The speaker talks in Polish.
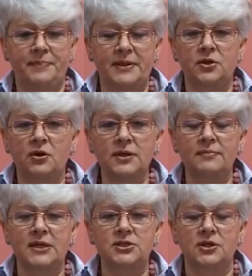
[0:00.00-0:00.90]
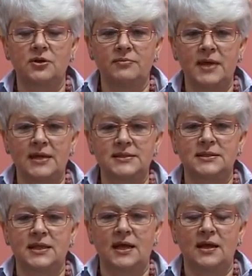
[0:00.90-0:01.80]
patronem naszego
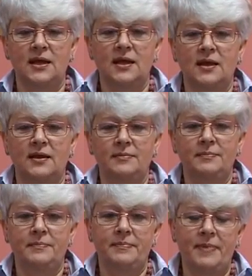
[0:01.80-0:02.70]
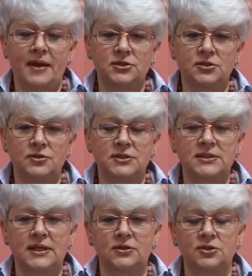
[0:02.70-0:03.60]
miasta
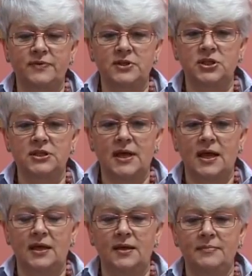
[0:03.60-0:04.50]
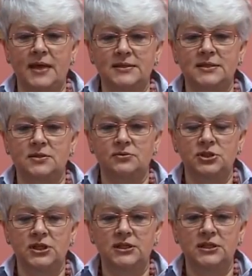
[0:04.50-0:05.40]
Patrząc na doświadczenia e, miast
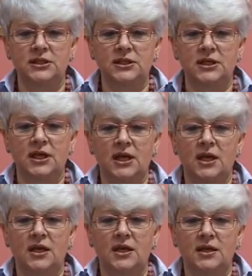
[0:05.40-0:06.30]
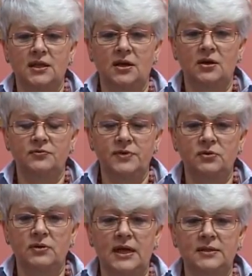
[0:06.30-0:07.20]
sąsiednich, e, od
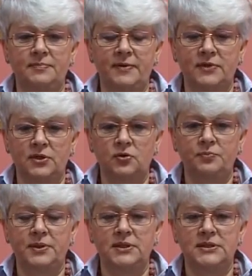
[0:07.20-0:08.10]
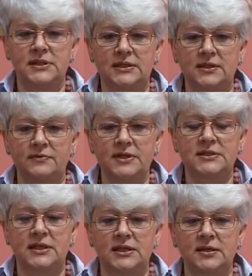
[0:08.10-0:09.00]
wielu lat pewne grupy inicjatywne
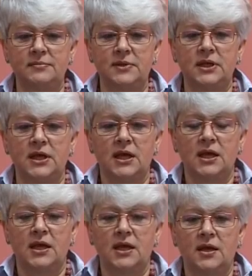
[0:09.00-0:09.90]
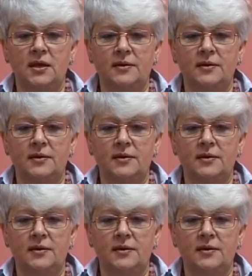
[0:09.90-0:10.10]
z takimi e,